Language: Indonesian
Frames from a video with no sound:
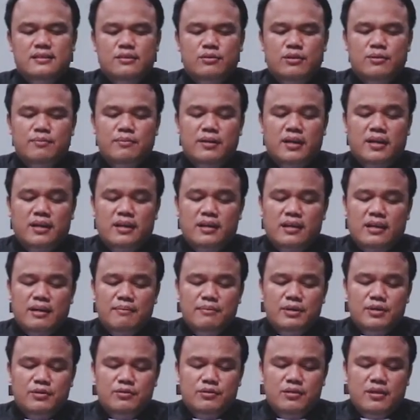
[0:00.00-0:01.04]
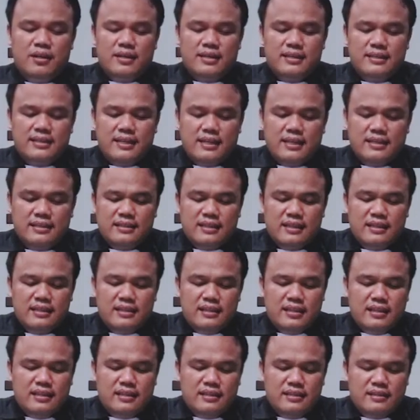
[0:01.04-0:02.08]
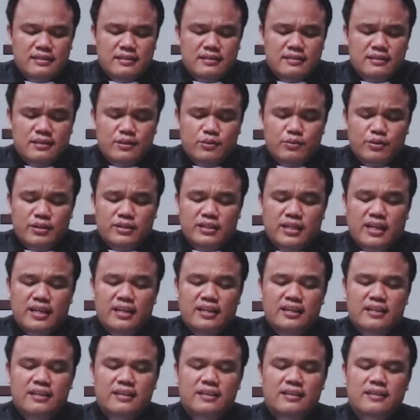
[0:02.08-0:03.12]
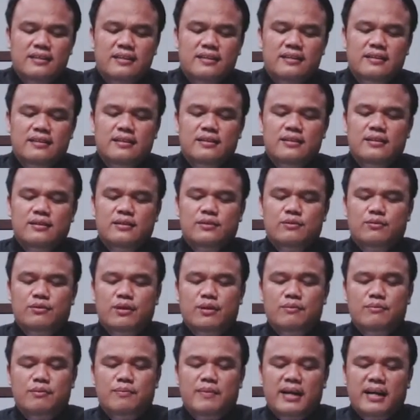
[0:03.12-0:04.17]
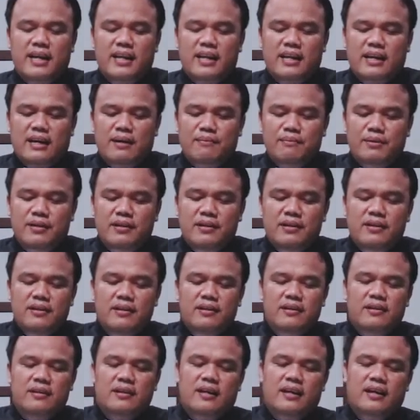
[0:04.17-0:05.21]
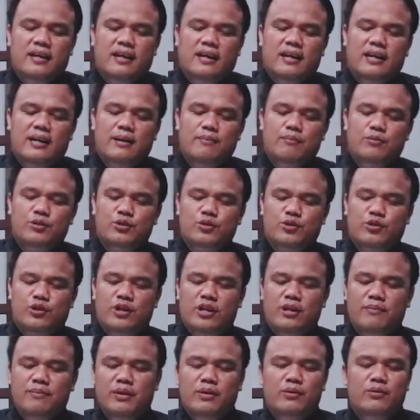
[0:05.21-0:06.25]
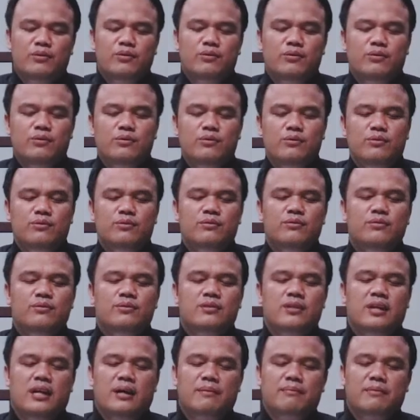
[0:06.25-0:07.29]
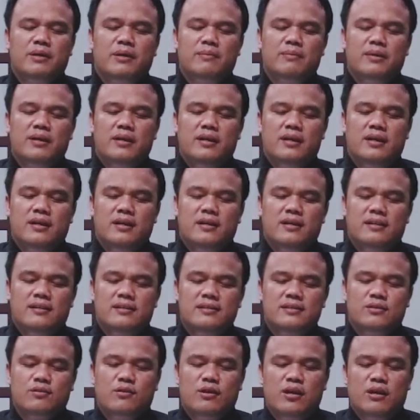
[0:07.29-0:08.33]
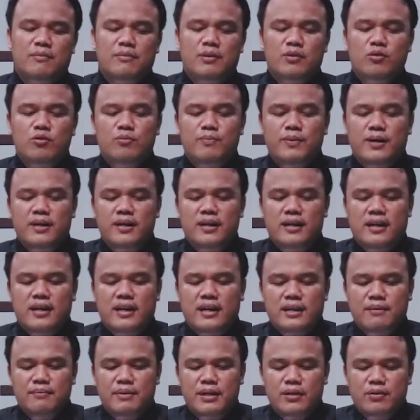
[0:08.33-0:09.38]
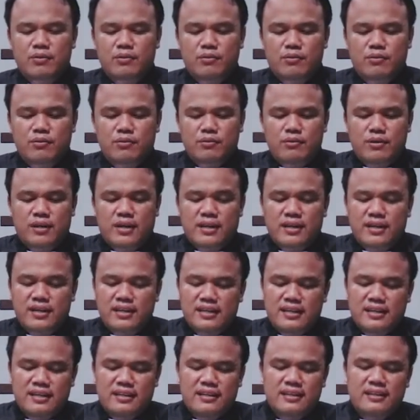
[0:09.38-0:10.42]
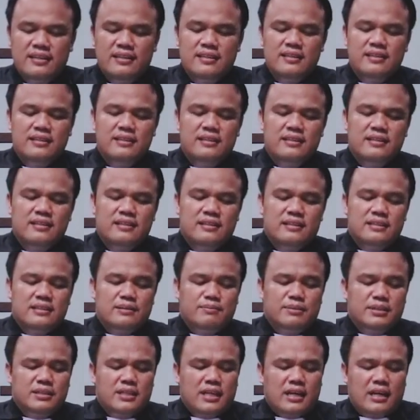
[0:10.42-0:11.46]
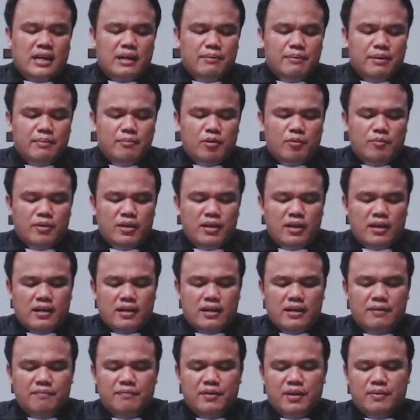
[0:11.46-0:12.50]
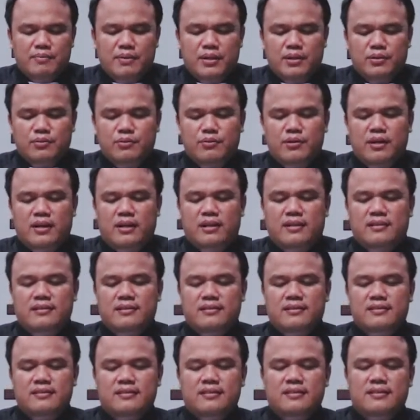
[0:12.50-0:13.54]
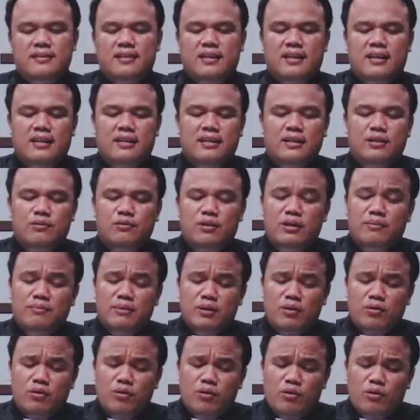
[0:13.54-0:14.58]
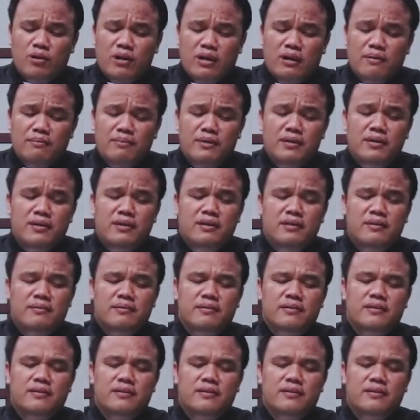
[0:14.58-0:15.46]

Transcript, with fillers: Tuhan berikan kami juga kesehatan dan kekuatan. Tuhan memanggil kami, anak-anak mau sekolah minggu, dalam ibadah sekolah minggu pada hari minggu hari ini. Sebentar kami mau mendengarkan firman Tuhan. Kiranya Tuhan menolong kami